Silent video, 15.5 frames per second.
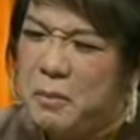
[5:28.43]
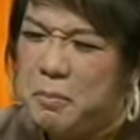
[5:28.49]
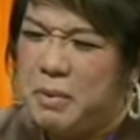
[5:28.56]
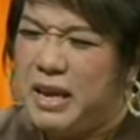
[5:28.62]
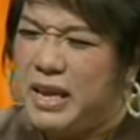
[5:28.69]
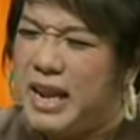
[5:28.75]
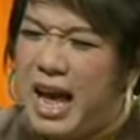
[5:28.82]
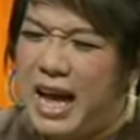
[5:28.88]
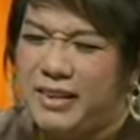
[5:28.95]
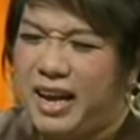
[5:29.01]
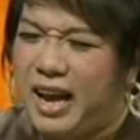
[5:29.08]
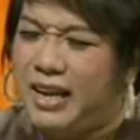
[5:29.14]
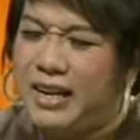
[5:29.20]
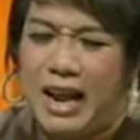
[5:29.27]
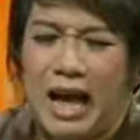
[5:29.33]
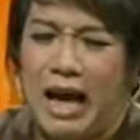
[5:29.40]
ปีหน้าชา
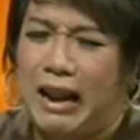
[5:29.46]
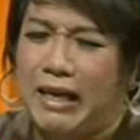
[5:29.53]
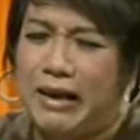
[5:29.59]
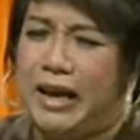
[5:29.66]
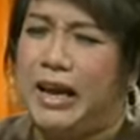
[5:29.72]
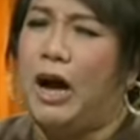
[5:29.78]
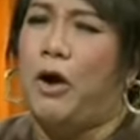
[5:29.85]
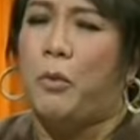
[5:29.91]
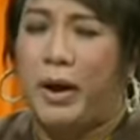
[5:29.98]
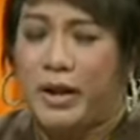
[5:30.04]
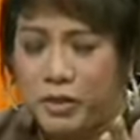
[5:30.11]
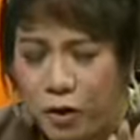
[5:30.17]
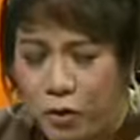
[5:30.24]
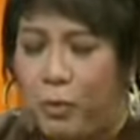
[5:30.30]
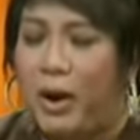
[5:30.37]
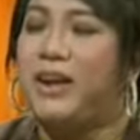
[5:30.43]
ติหน้าอะไรยังไง เอาวัน
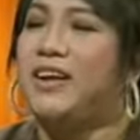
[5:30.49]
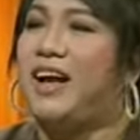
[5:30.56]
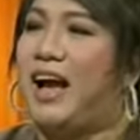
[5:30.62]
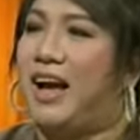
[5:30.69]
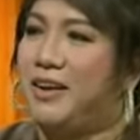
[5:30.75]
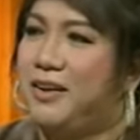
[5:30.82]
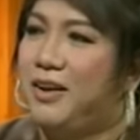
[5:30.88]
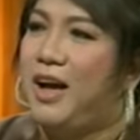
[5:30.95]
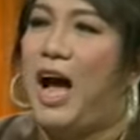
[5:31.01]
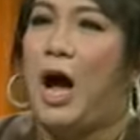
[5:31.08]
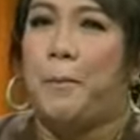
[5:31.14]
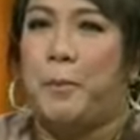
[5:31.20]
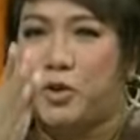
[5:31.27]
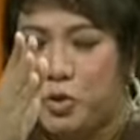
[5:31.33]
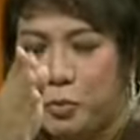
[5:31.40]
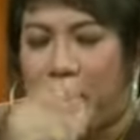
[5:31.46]
ต่อวันค่ะ เอา
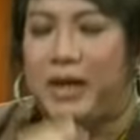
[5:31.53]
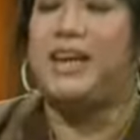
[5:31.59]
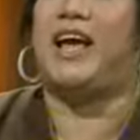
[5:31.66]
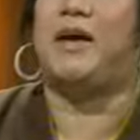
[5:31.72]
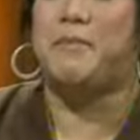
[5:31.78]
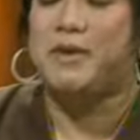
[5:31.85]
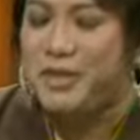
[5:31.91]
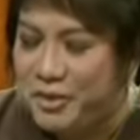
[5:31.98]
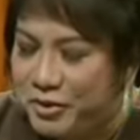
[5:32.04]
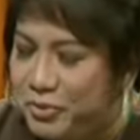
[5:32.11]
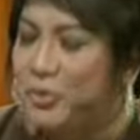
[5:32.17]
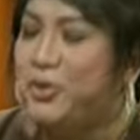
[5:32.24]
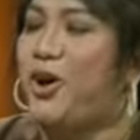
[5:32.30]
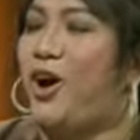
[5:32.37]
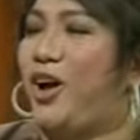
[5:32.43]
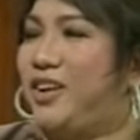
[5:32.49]
ปัจจุบันให้มันดีที่สุด
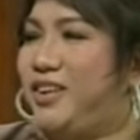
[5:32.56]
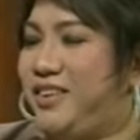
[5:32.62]
ก่อน